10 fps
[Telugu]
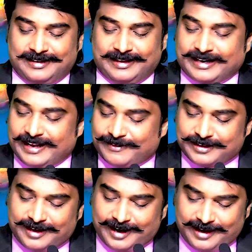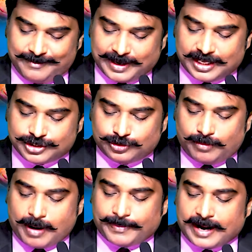ఇక్కడ ఏమంటున్నాడు ఆయన మళ్ళీ
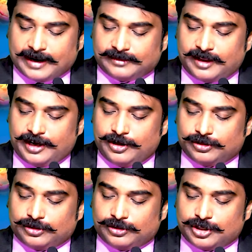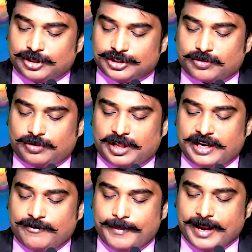చూద్దాం ఆ ప్రార్థన నీ వద్ద చేరకుండా
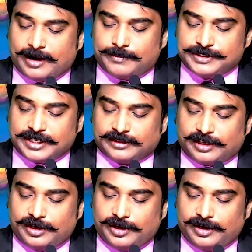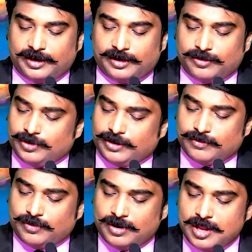నీవు మేఘము చేత నిన్ను
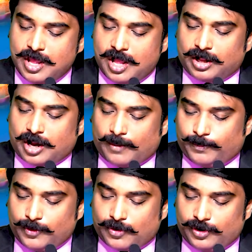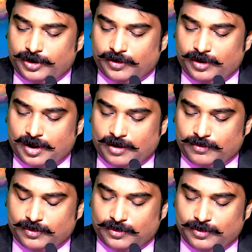నీవు కప్పుకొని
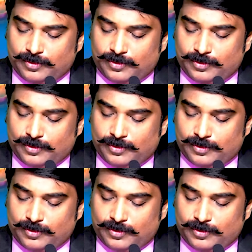ఉన్నావు